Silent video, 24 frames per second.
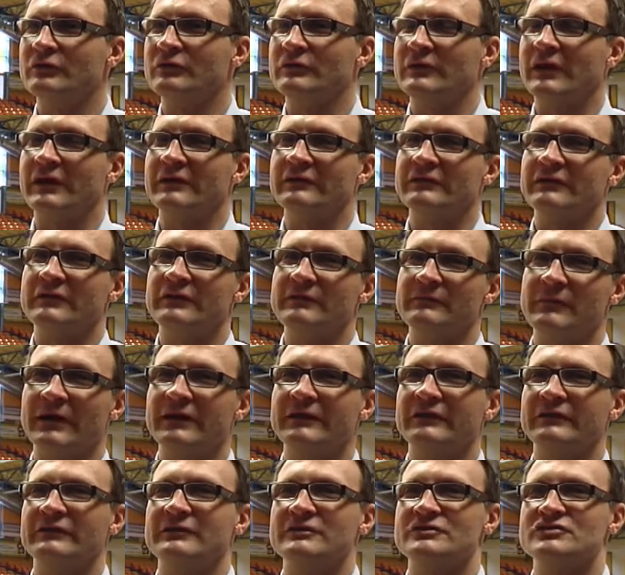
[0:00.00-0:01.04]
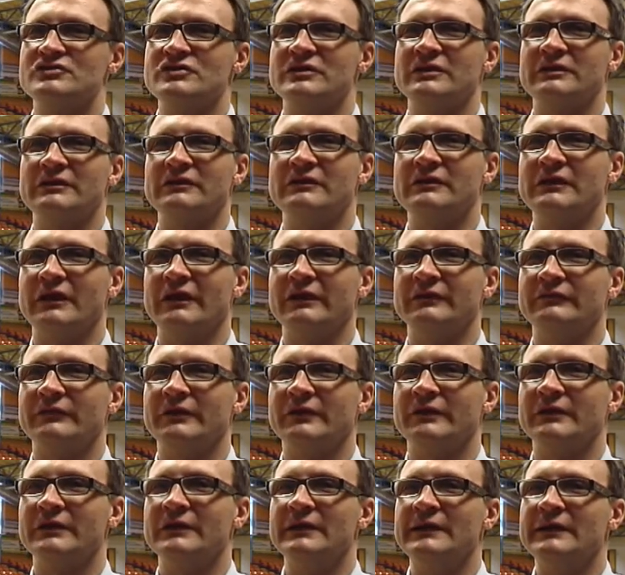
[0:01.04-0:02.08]
Und Tanz in den Mai ist eine Geschichte, die
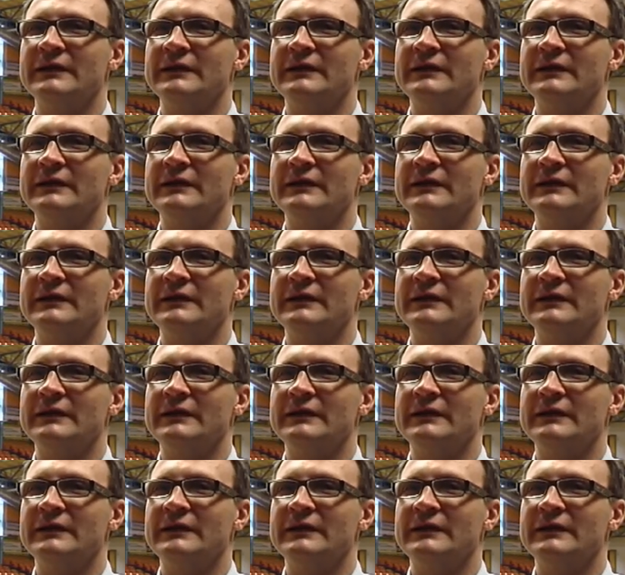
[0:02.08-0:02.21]
einfach